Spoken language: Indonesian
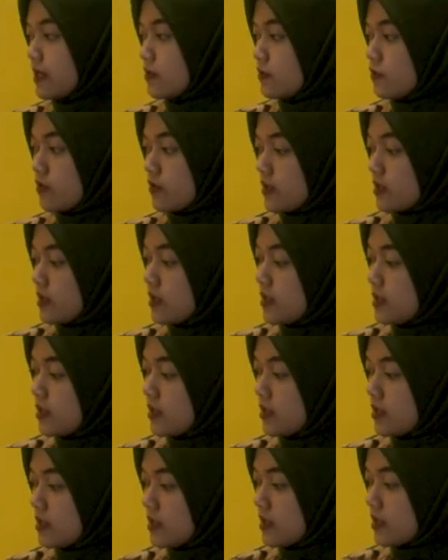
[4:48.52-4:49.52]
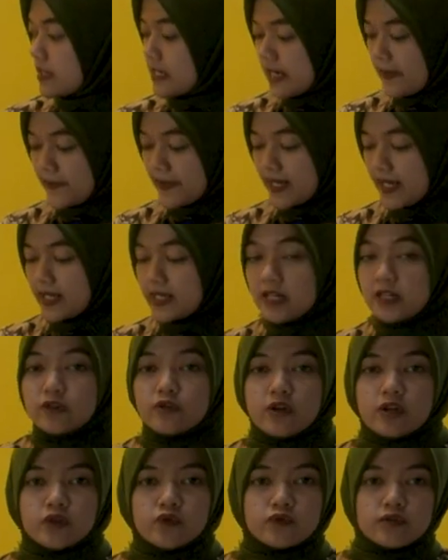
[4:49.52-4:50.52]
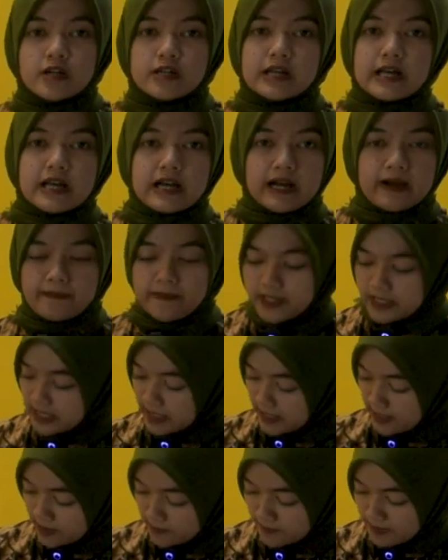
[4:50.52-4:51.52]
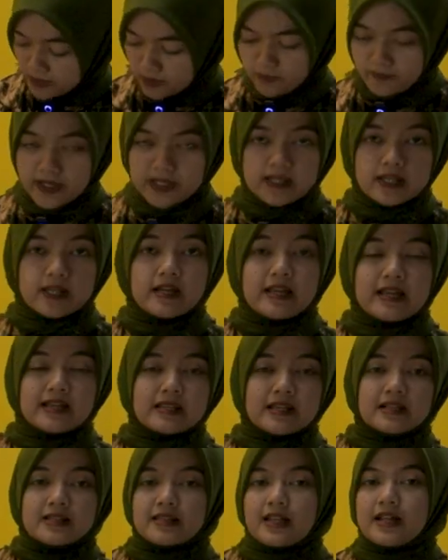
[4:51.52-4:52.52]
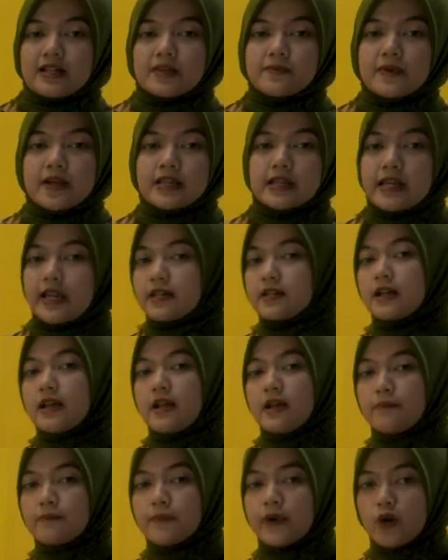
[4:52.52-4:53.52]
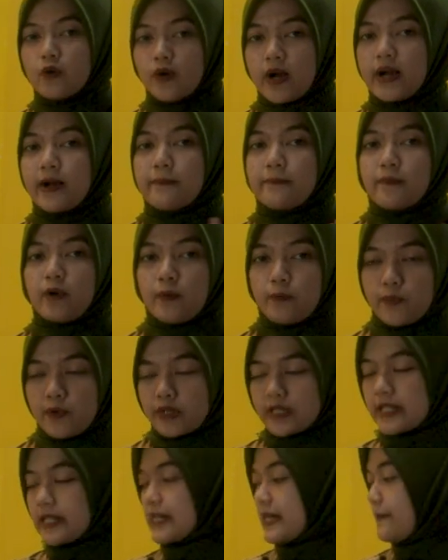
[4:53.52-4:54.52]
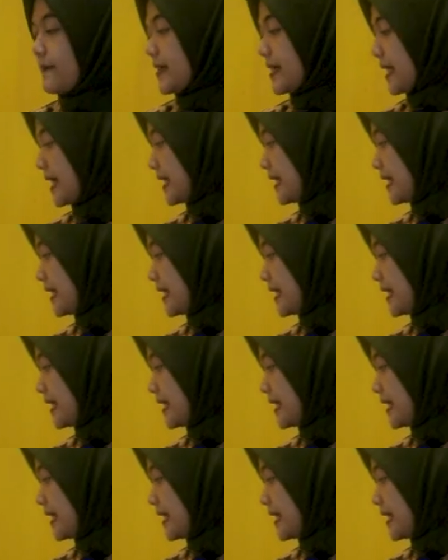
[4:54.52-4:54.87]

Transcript: dan untuk e, senapan angin ini juga sudah dilengkapi dengan manometer yang terletak di bagian bawah popor senapan